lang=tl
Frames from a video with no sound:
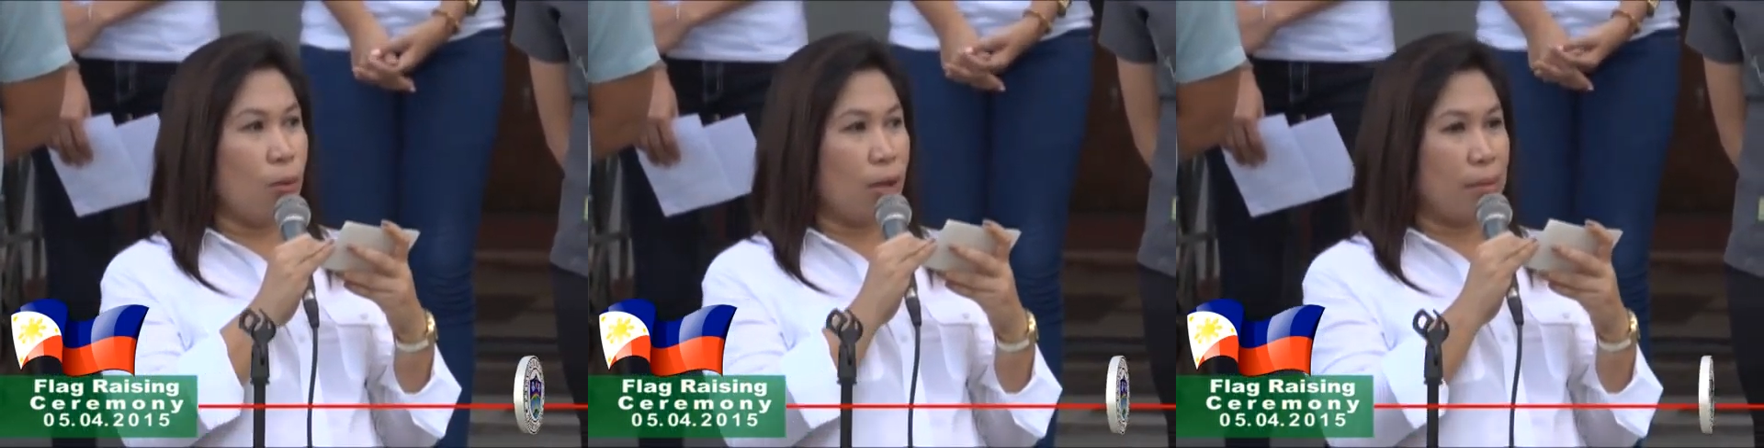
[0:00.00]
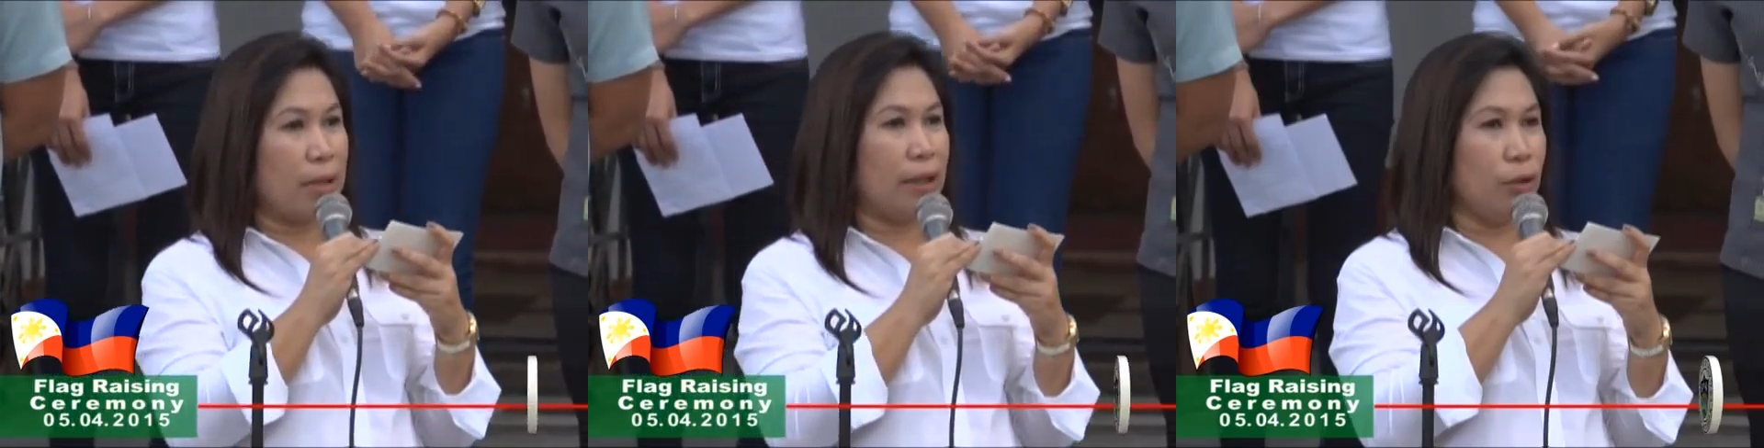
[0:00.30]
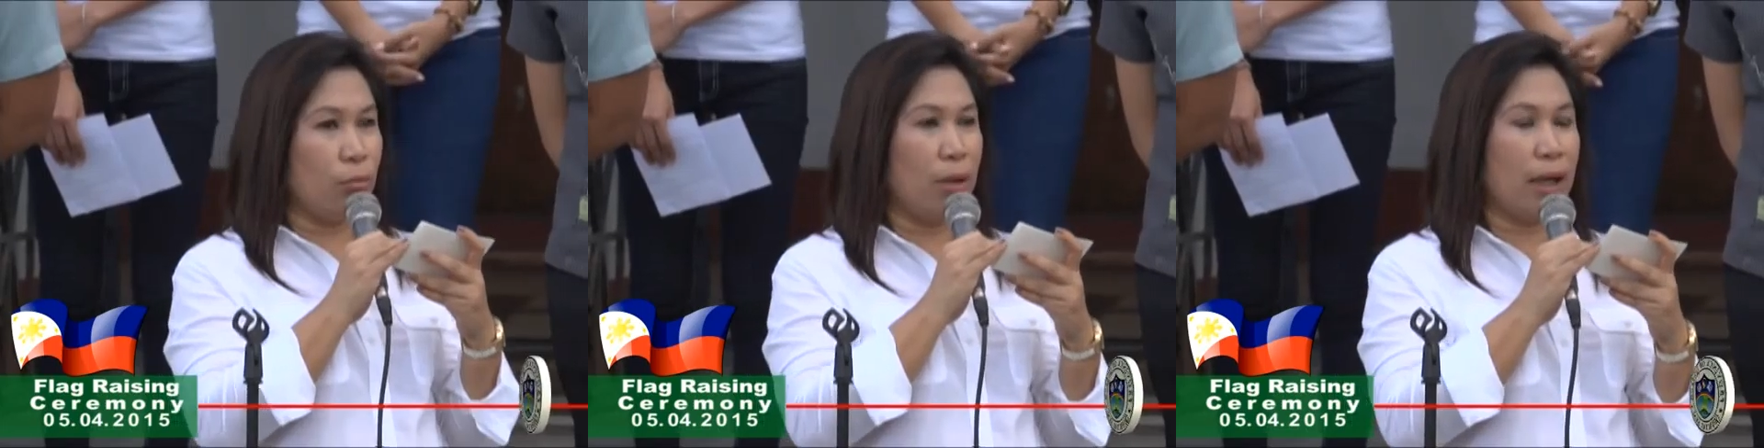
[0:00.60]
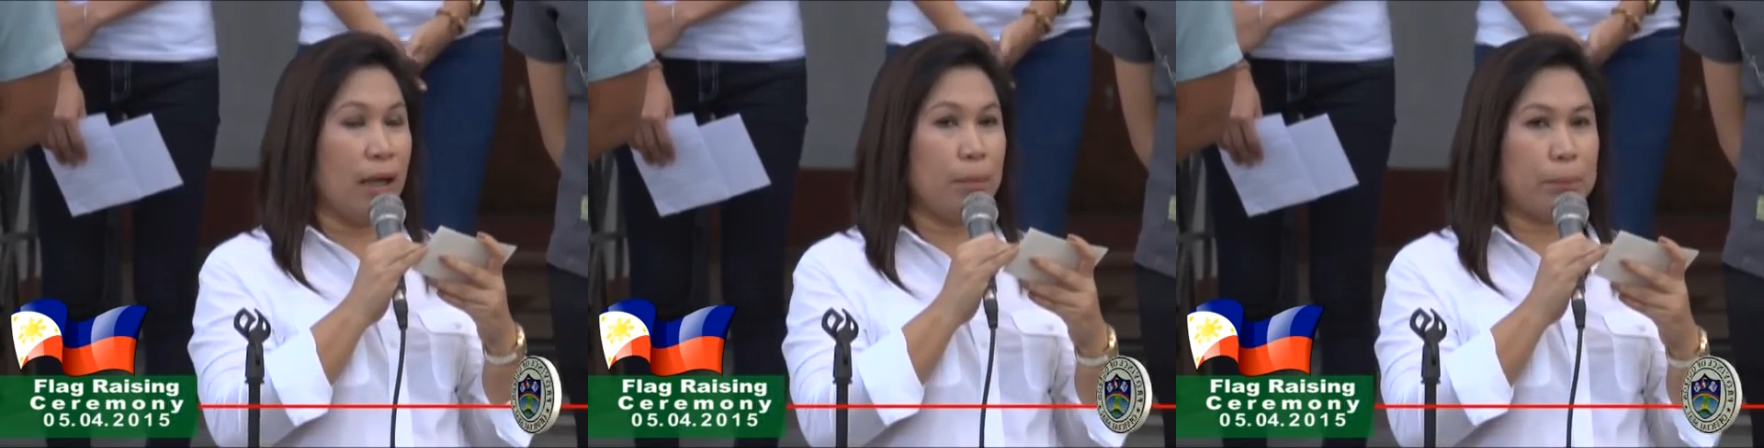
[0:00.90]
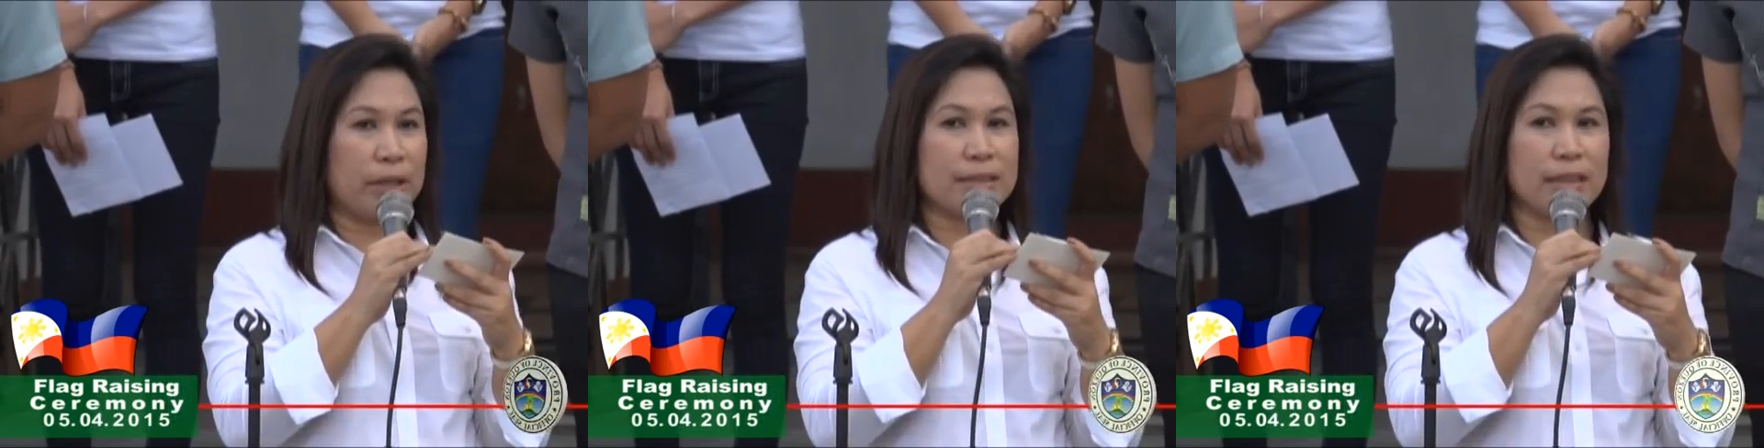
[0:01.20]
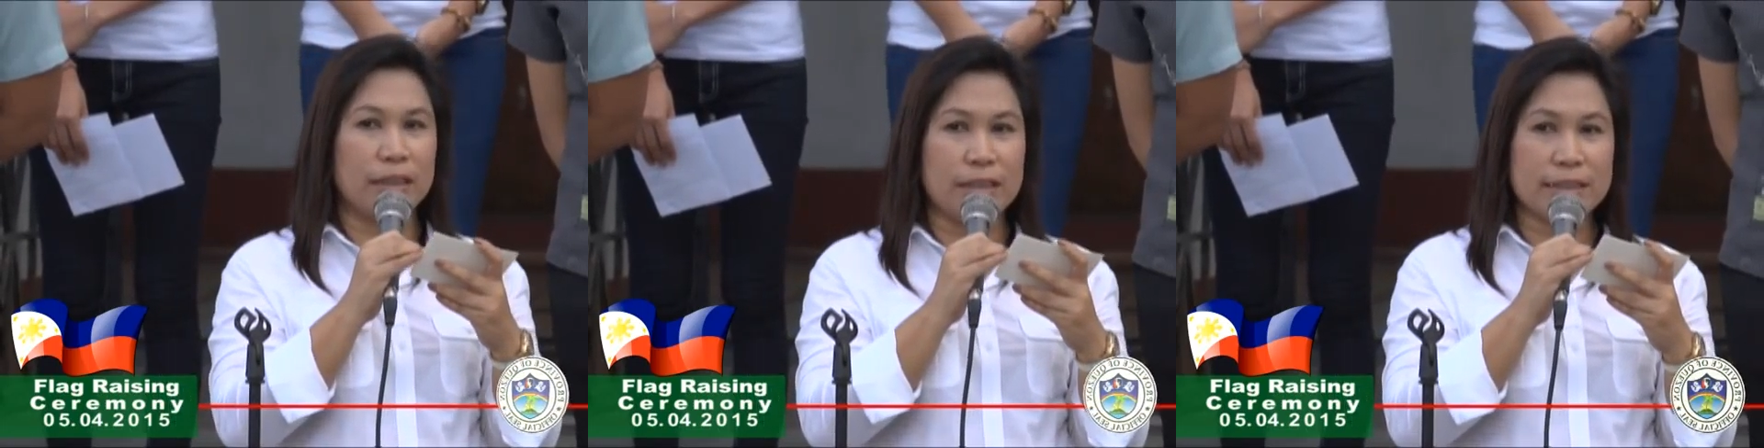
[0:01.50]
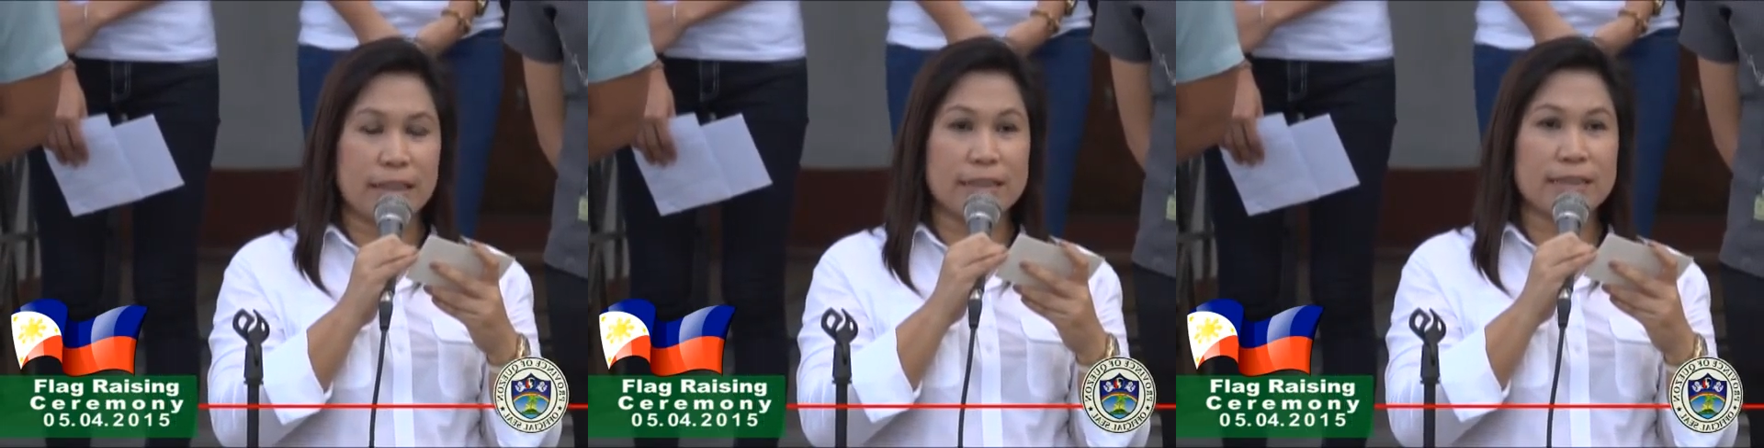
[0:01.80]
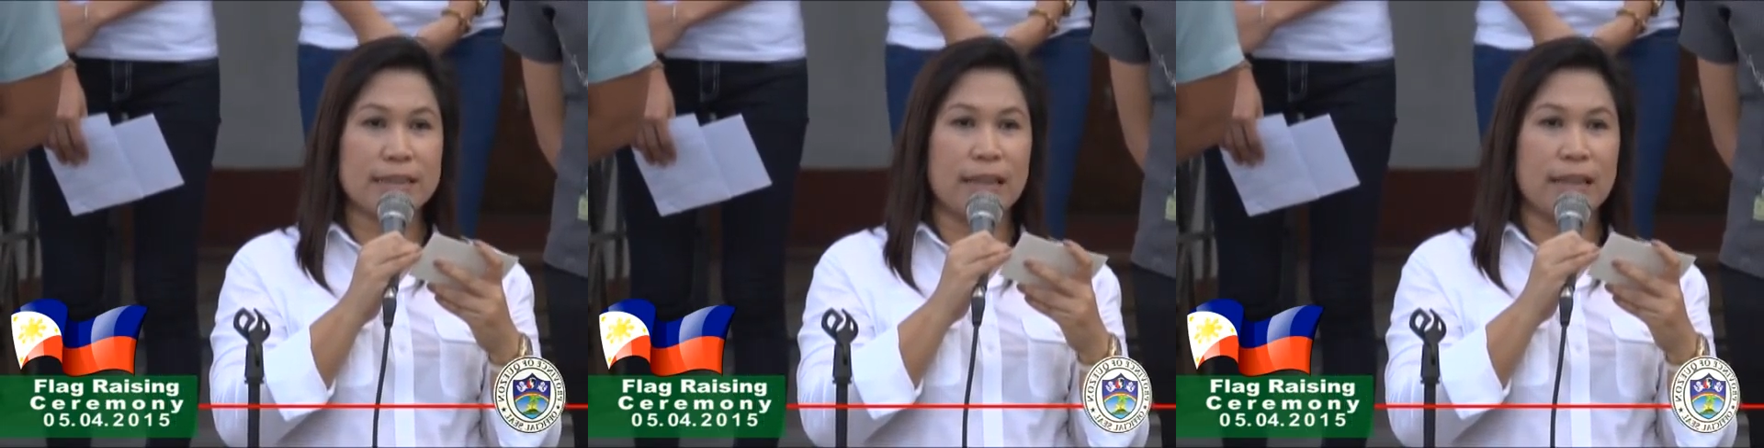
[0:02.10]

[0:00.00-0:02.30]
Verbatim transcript: ho kami ng mga press releases